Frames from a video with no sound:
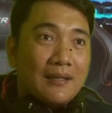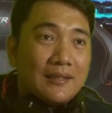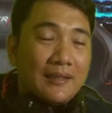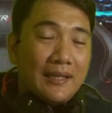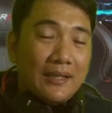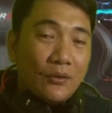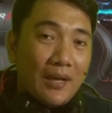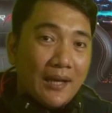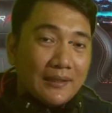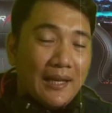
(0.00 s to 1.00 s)
Sa tingin ko
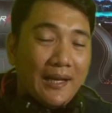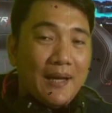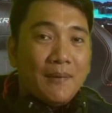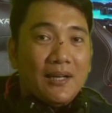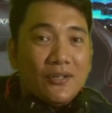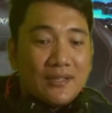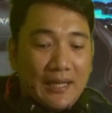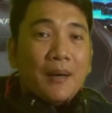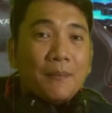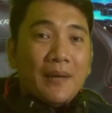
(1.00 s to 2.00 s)
lang talaga mga Lods ha,